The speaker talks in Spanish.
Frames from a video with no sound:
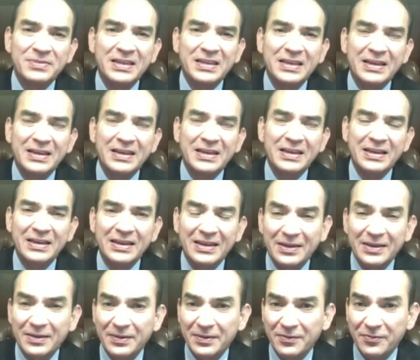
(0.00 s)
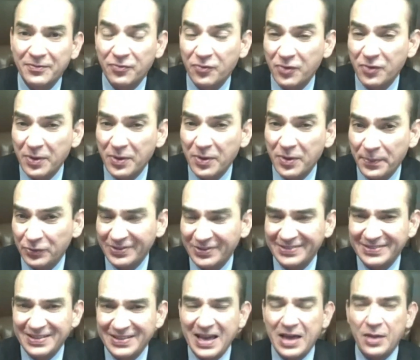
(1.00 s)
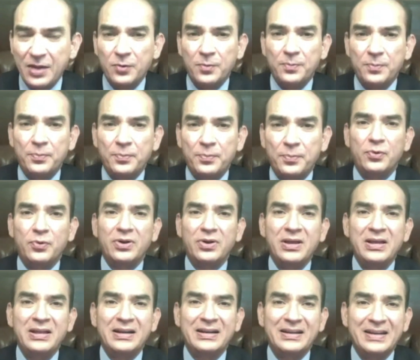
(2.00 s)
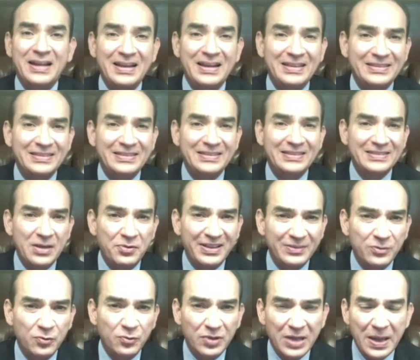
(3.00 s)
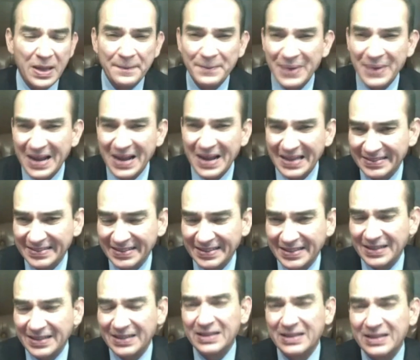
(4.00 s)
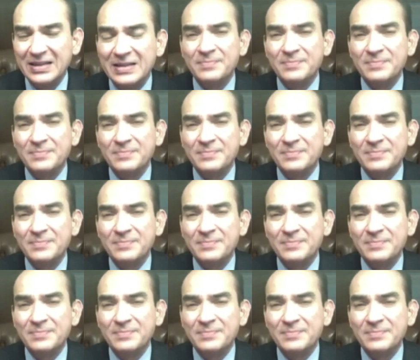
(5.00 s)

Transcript: que eh, fue procesado por realizar una cirugía plástica.